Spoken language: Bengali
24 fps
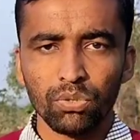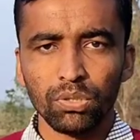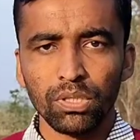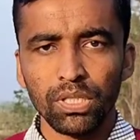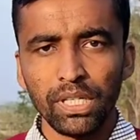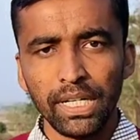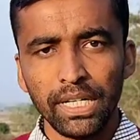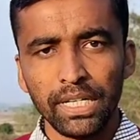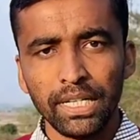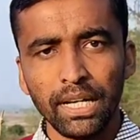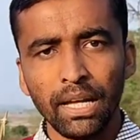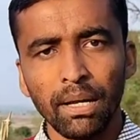
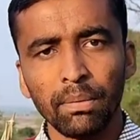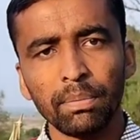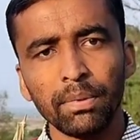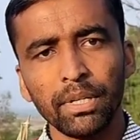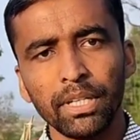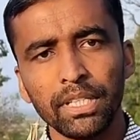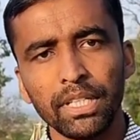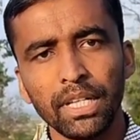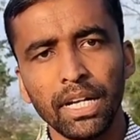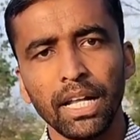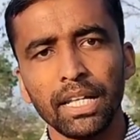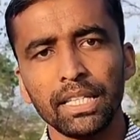যদি এটা
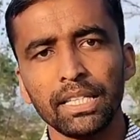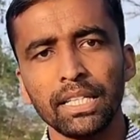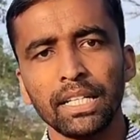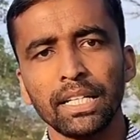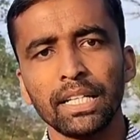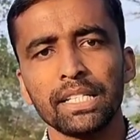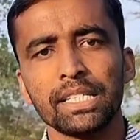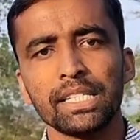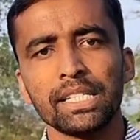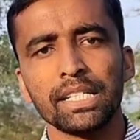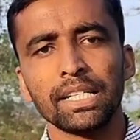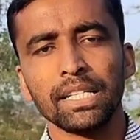আপনাদের
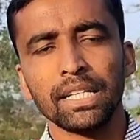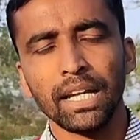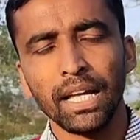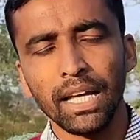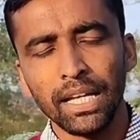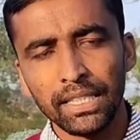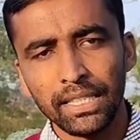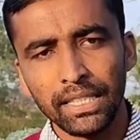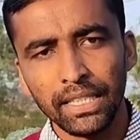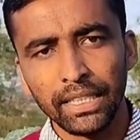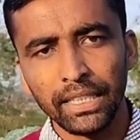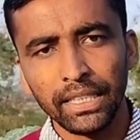হাতের কাছে
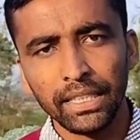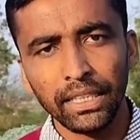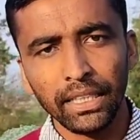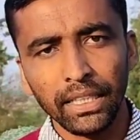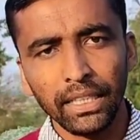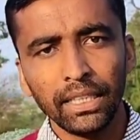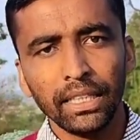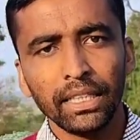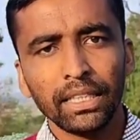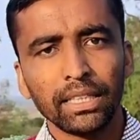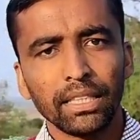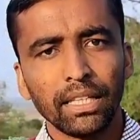না থাকে
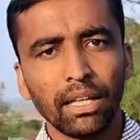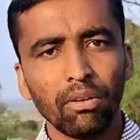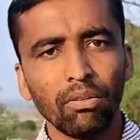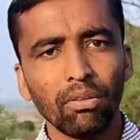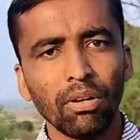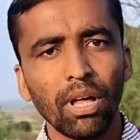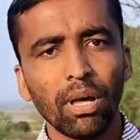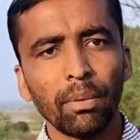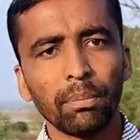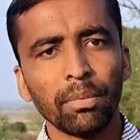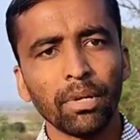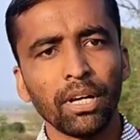
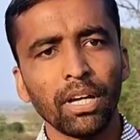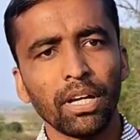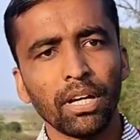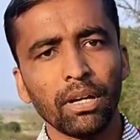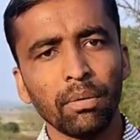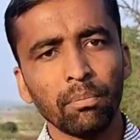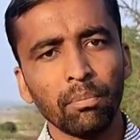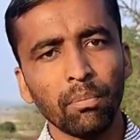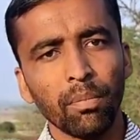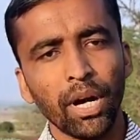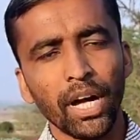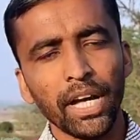তাহলে
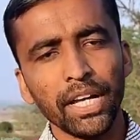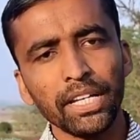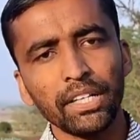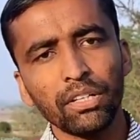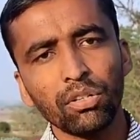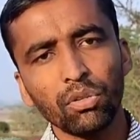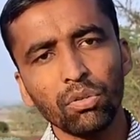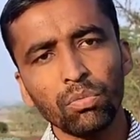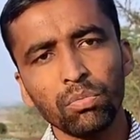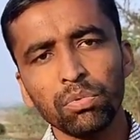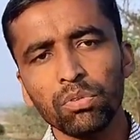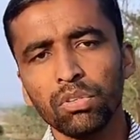আপনারা
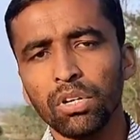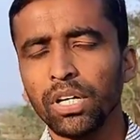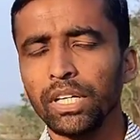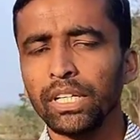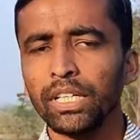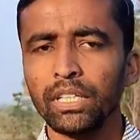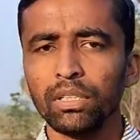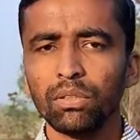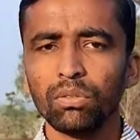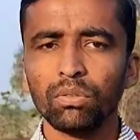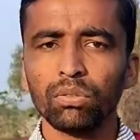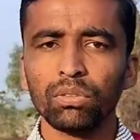মাইক্রো
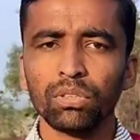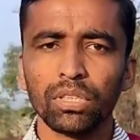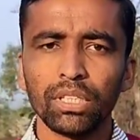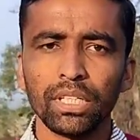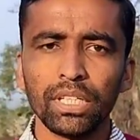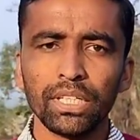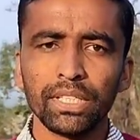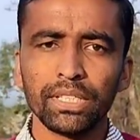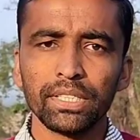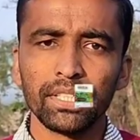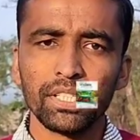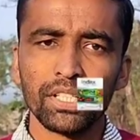বুটানিল
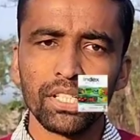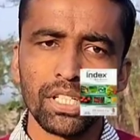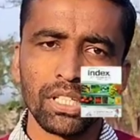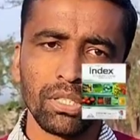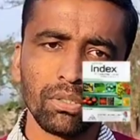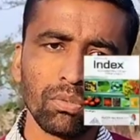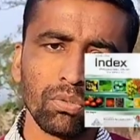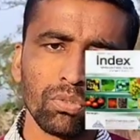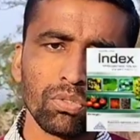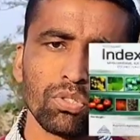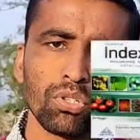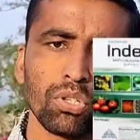গোত্রের যে
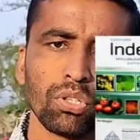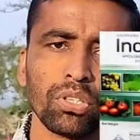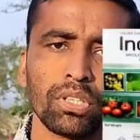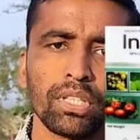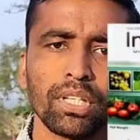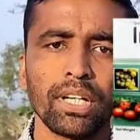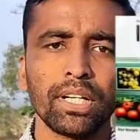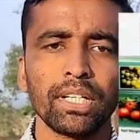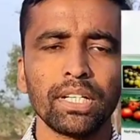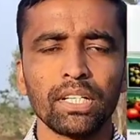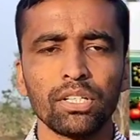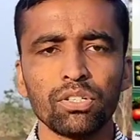কোনো
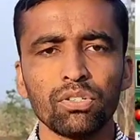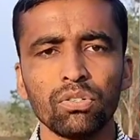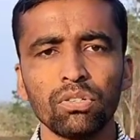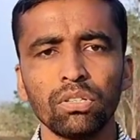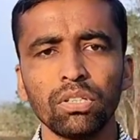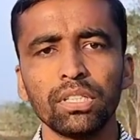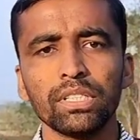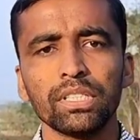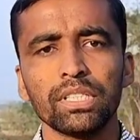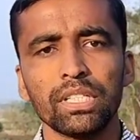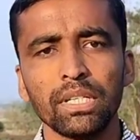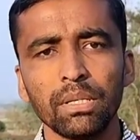
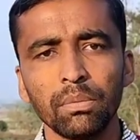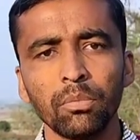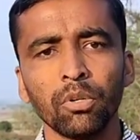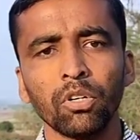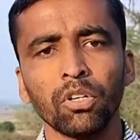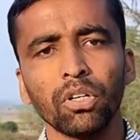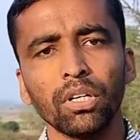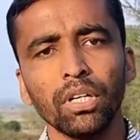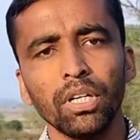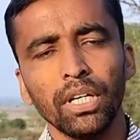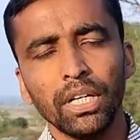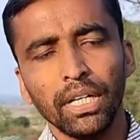ছত্রাকনাশক
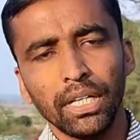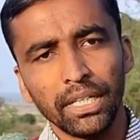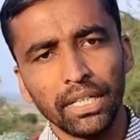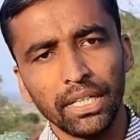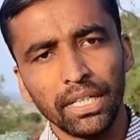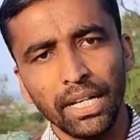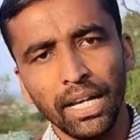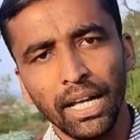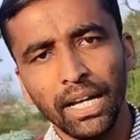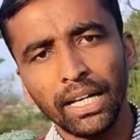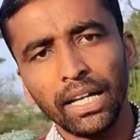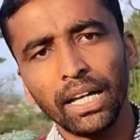যেমন
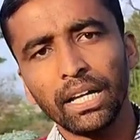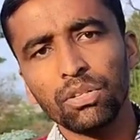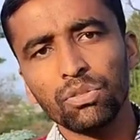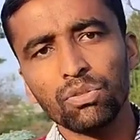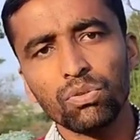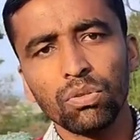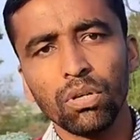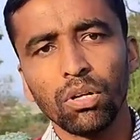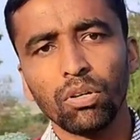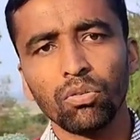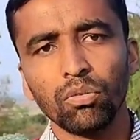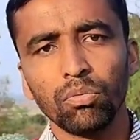
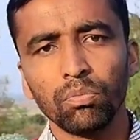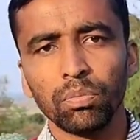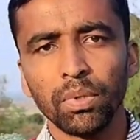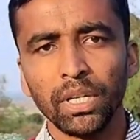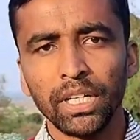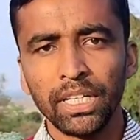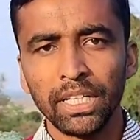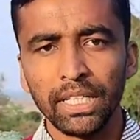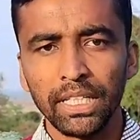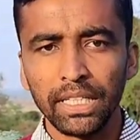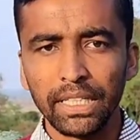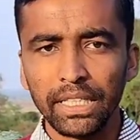নাগার্জুনা
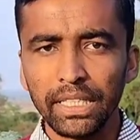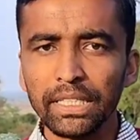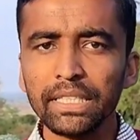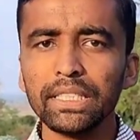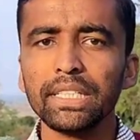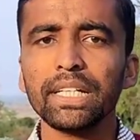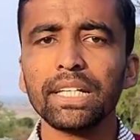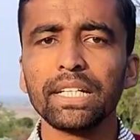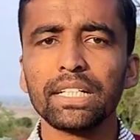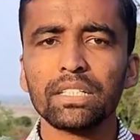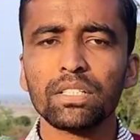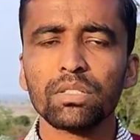কোম্পানির
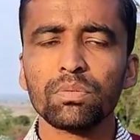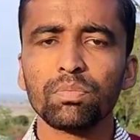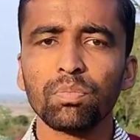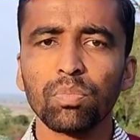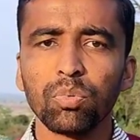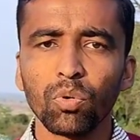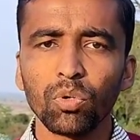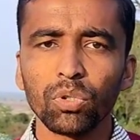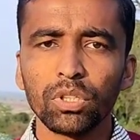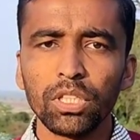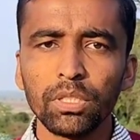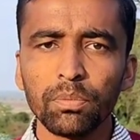ইন্ডেক্স
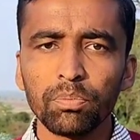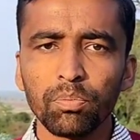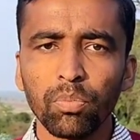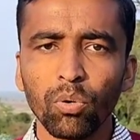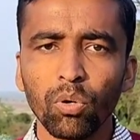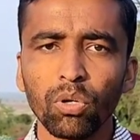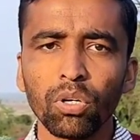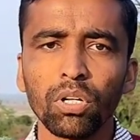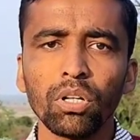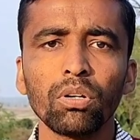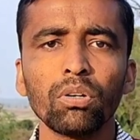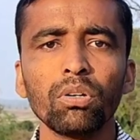প্রতি
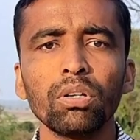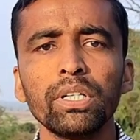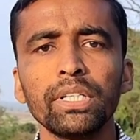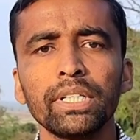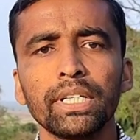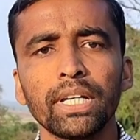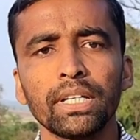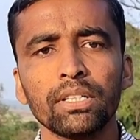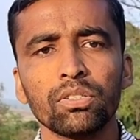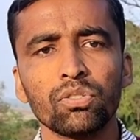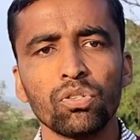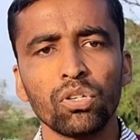পনেরো
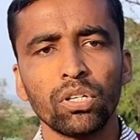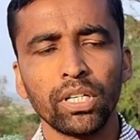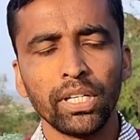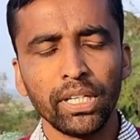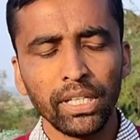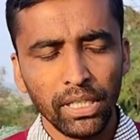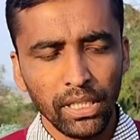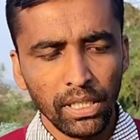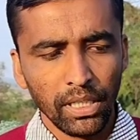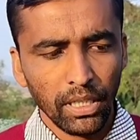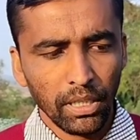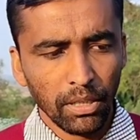লিটার
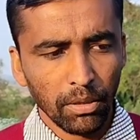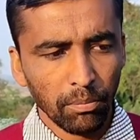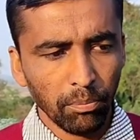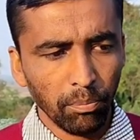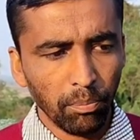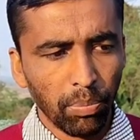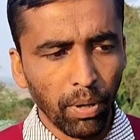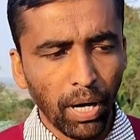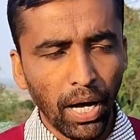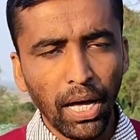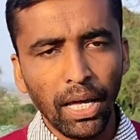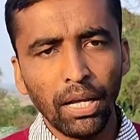জলে
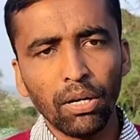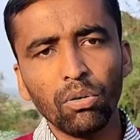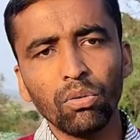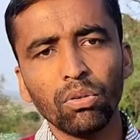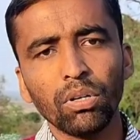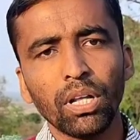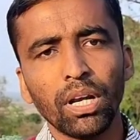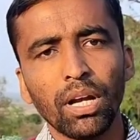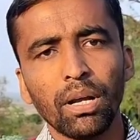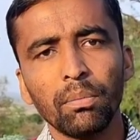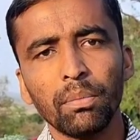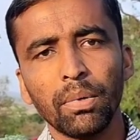বারো
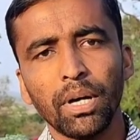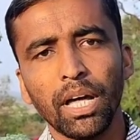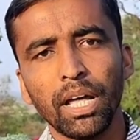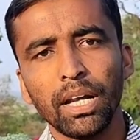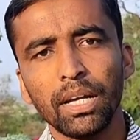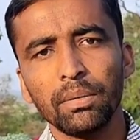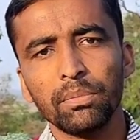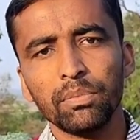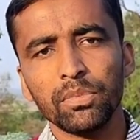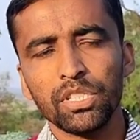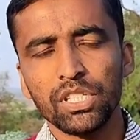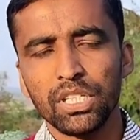গ্রাম
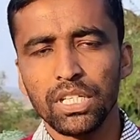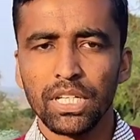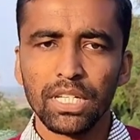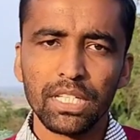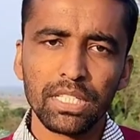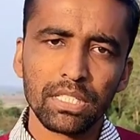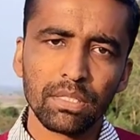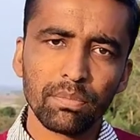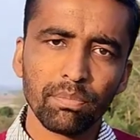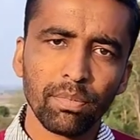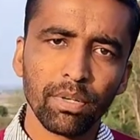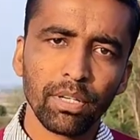হারে
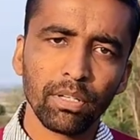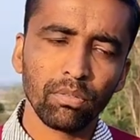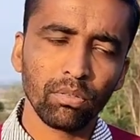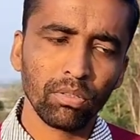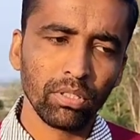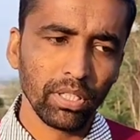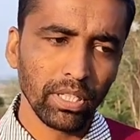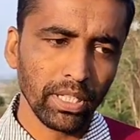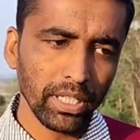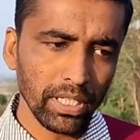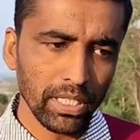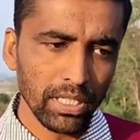মিশিয়ে স্প্রে
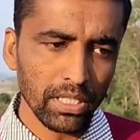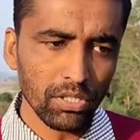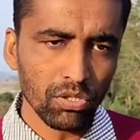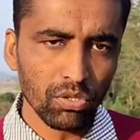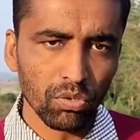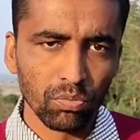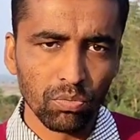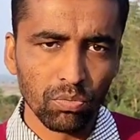করলে এই